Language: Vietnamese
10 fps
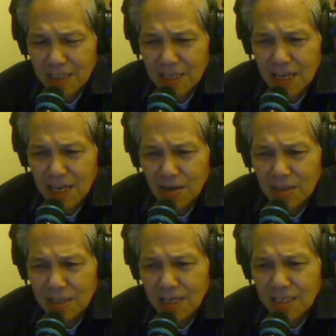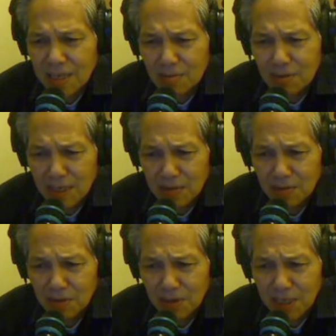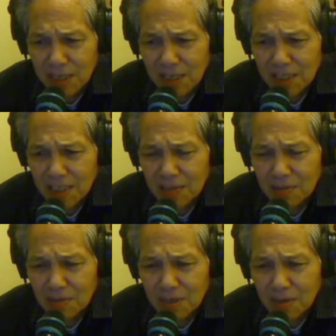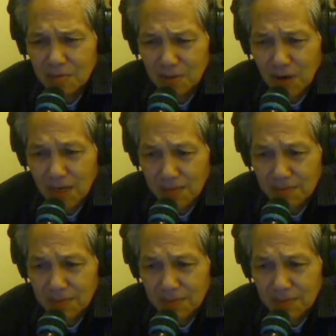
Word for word: tế tế sống người chúng tôi ấy, thì chúng tôi không rõ lắm